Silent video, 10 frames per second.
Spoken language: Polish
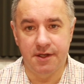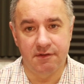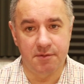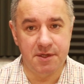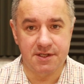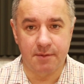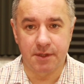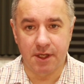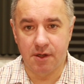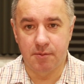Nie wiem, nie
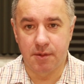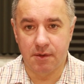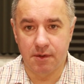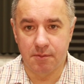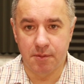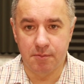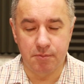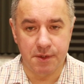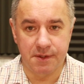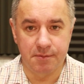znam tego, bo,
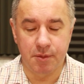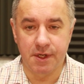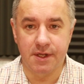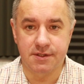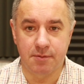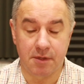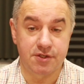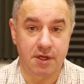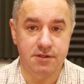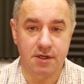bo, nie, bo nie jestem, na
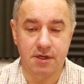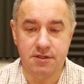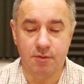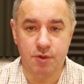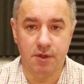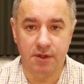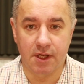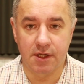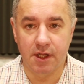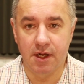szczęście nie jestem uczony
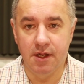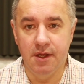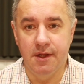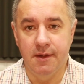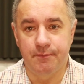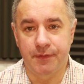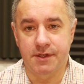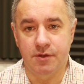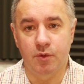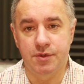na nikiel.
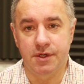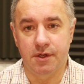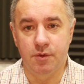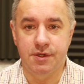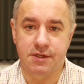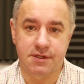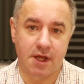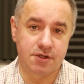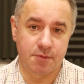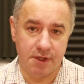Więc no, ludzie, ludzie się
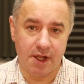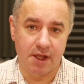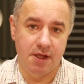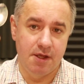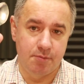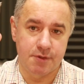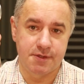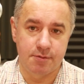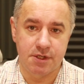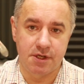skarżą. No i takie
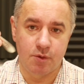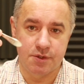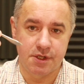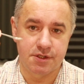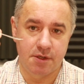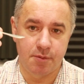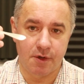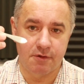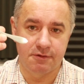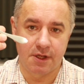posrebrzenie łyżeczki
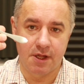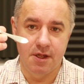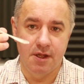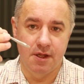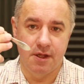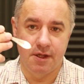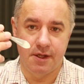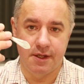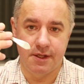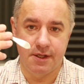ponowne
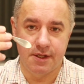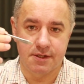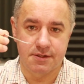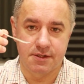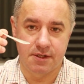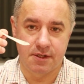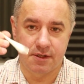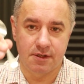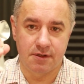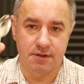E, jest
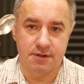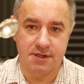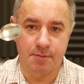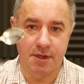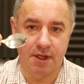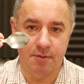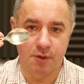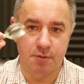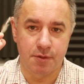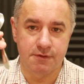e, zabiegiem,
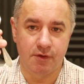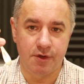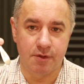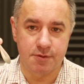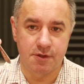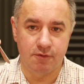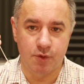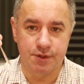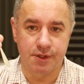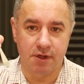który pozwoli ją
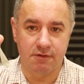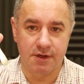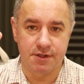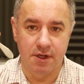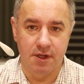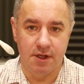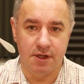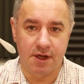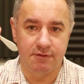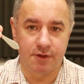znowu użytkować
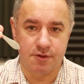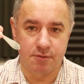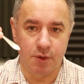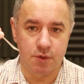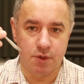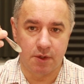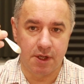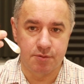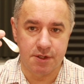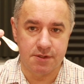e, nawet osobie
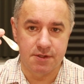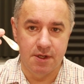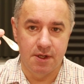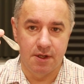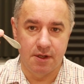uczulonej przez